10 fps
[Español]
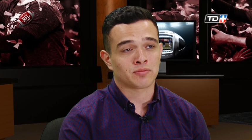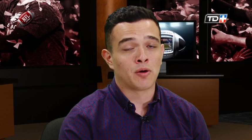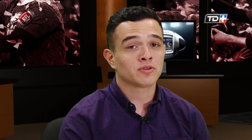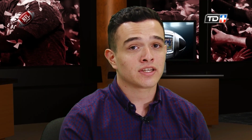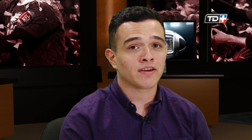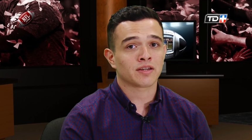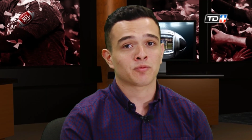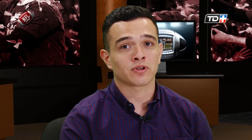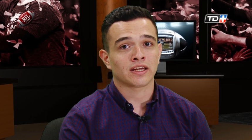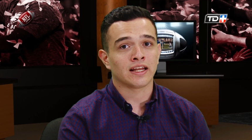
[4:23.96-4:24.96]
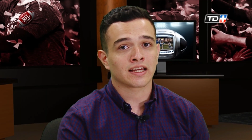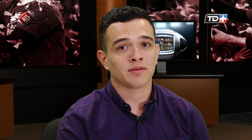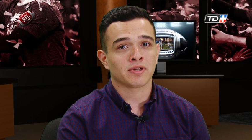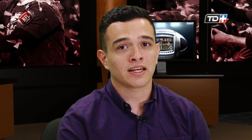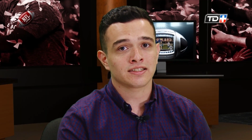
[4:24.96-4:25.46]
vamos a ver, porque la
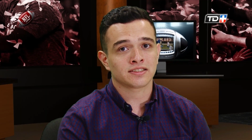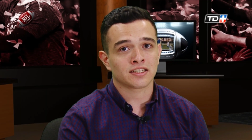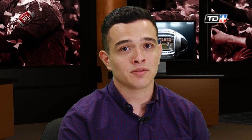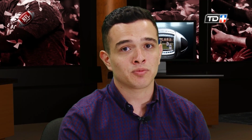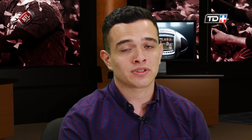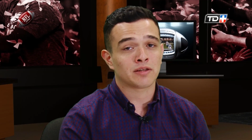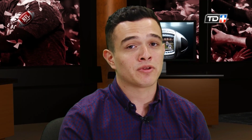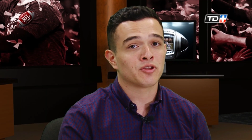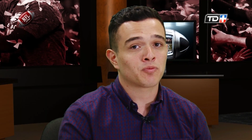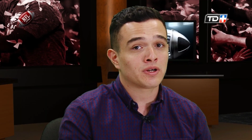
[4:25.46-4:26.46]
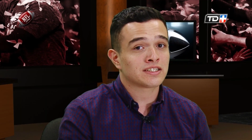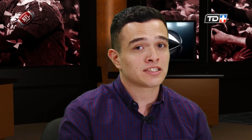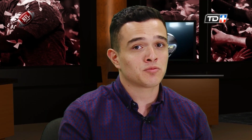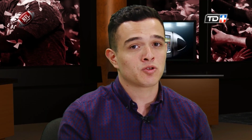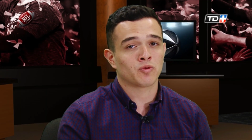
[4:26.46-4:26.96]
química de este equipo tal vez no puede
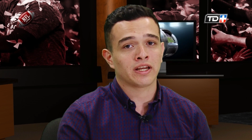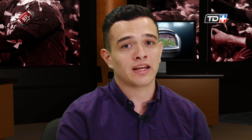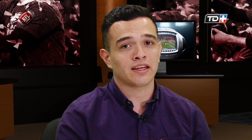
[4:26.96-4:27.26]
ser muy buena